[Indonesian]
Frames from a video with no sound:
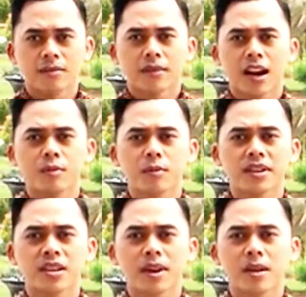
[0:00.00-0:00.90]
Halo
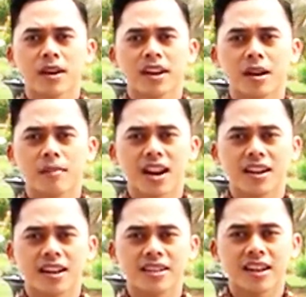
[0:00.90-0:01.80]
pemirsa, bagaimana kabar
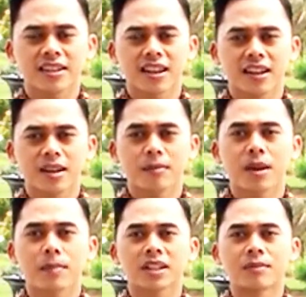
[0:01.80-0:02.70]
Anda? Senang sekali kami
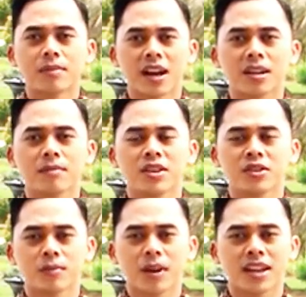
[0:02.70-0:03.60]
dapat kembali
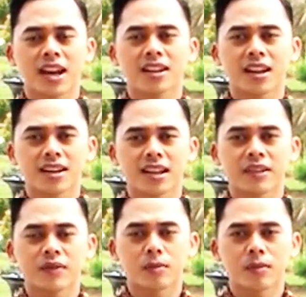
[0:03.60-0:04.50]
menjumpai Anda dengan
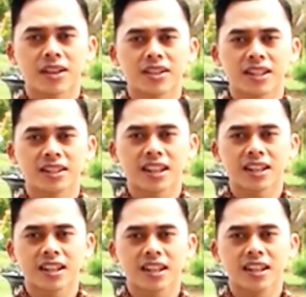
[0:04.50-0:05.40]
informasi
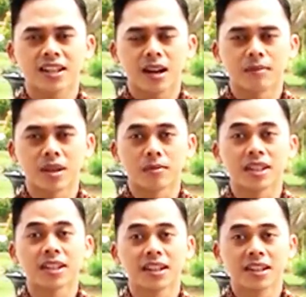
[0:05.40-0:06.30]
terkini dalam Jambi
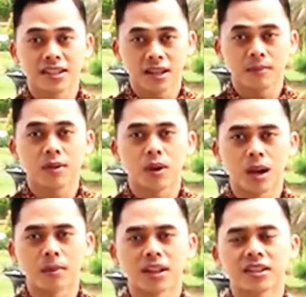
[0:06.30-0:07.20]
Kini, Jambi
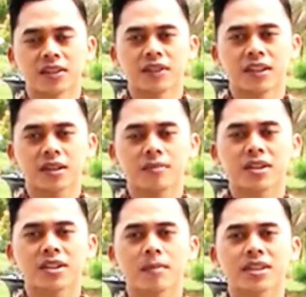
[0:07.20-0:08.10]
28 TV
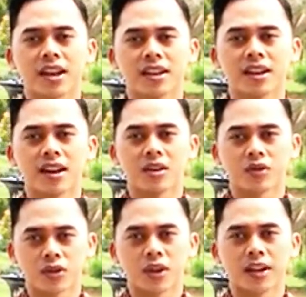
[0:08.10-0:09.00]
bersama saya,
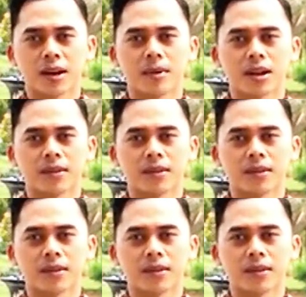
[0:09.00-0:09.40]
Agus Solinaban.